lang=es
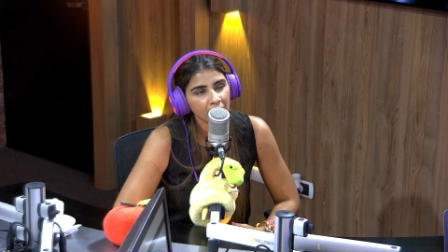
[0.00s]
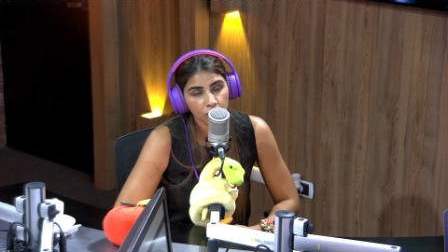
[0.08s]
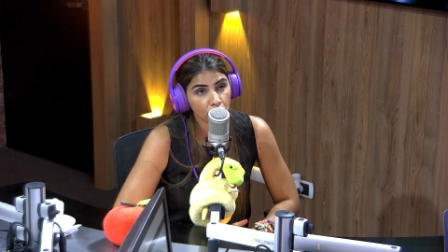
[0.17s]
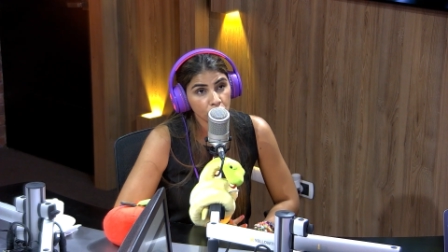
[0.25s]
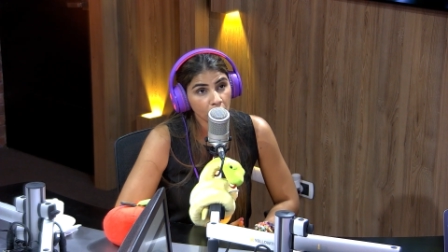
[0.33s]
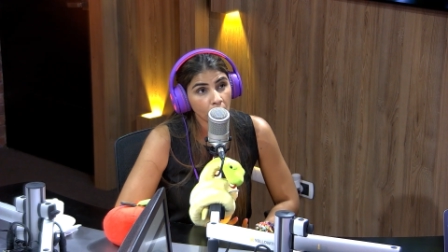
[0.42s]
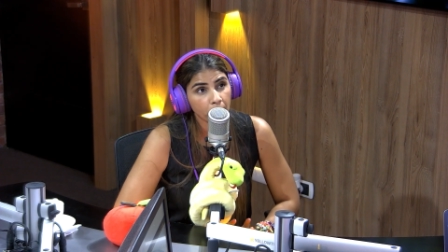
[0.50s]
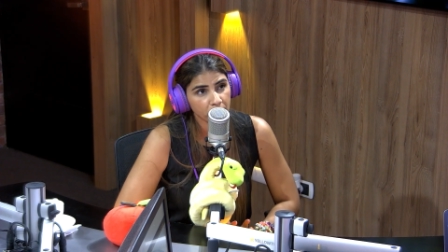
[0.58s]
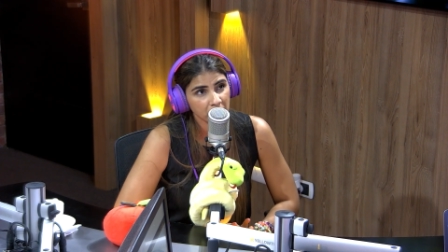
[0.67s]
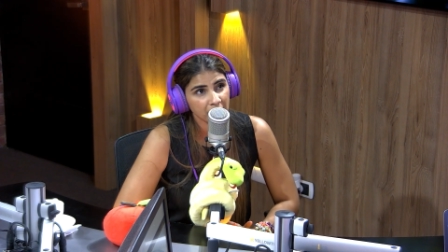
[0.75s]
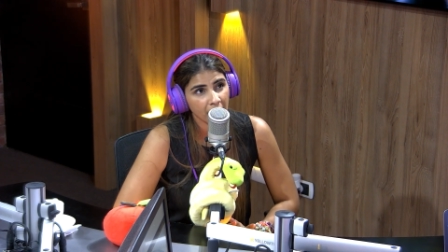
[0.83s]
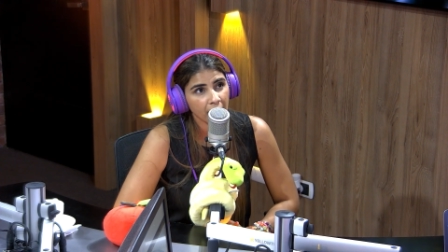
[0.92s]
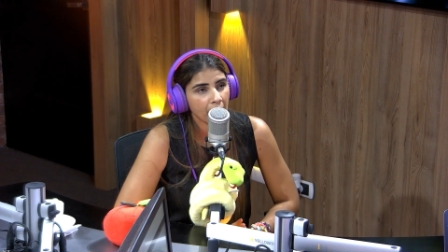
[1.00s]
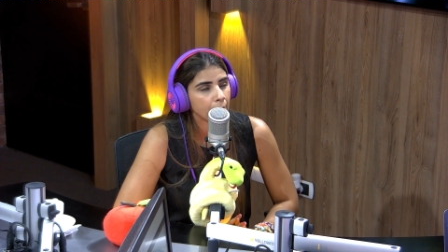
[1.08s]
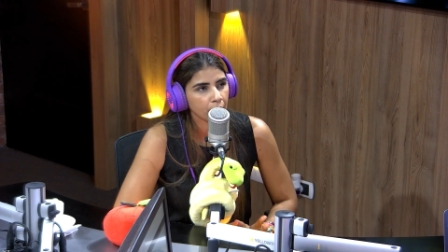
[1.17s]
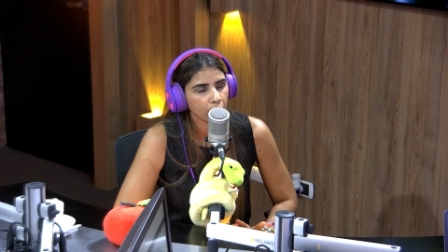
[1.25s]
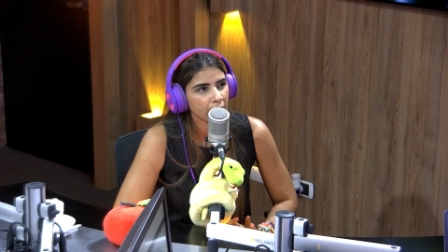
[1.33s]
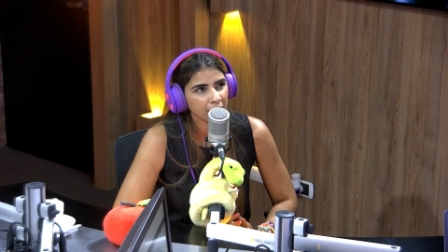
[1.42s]
yo no tengo el porcentaje real,
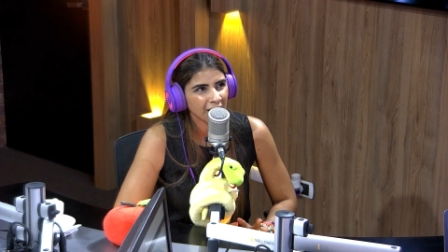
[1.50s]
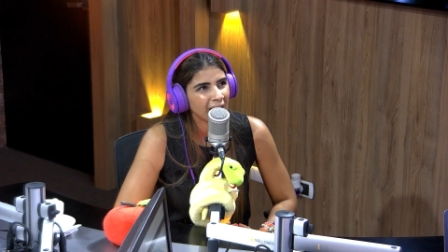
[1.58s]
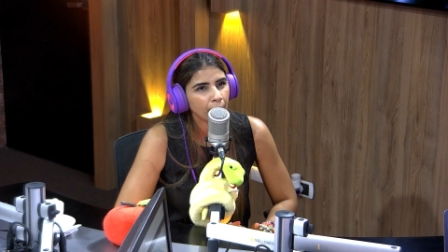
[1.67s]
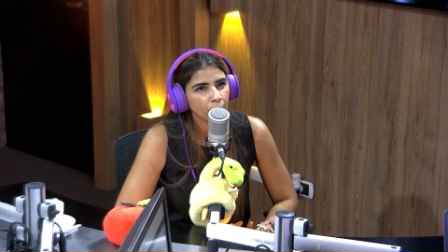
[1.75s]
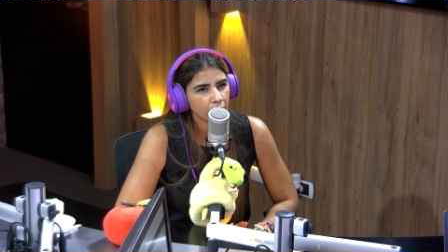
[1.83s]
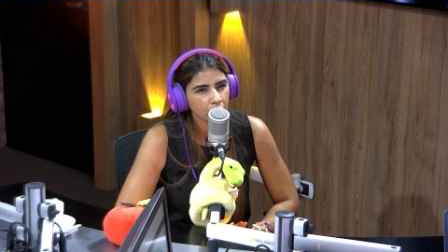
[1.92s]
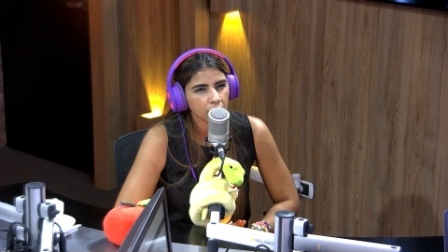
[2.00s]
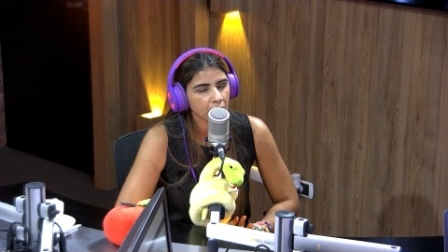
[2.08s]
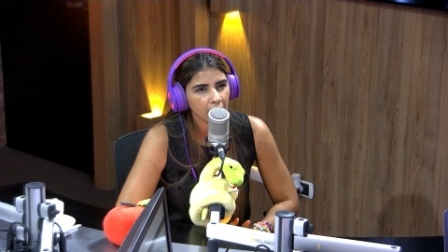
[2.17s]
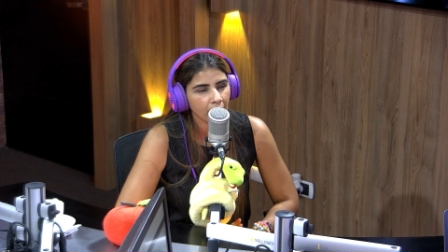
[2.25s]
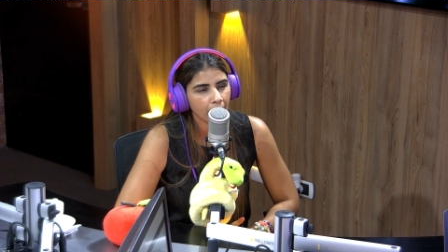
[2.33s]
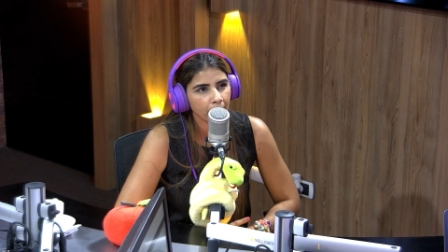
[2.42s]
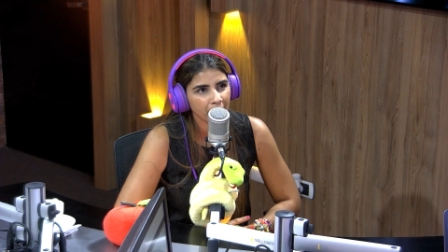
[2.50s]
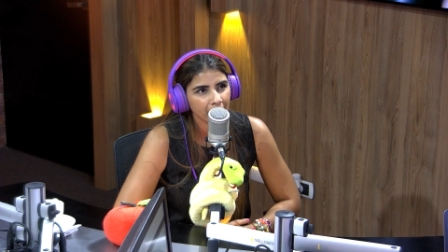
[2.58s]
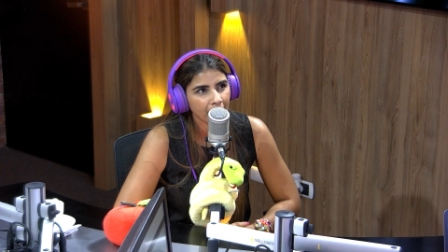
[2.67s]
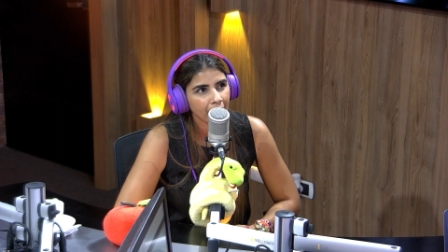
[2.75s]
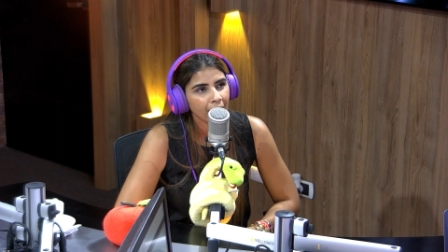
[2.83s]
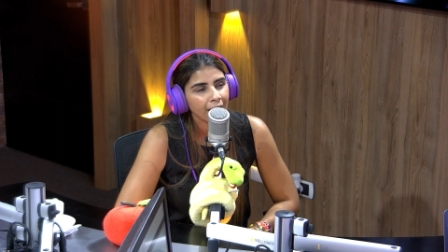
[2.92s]
pero digamos que yo te diga, mira,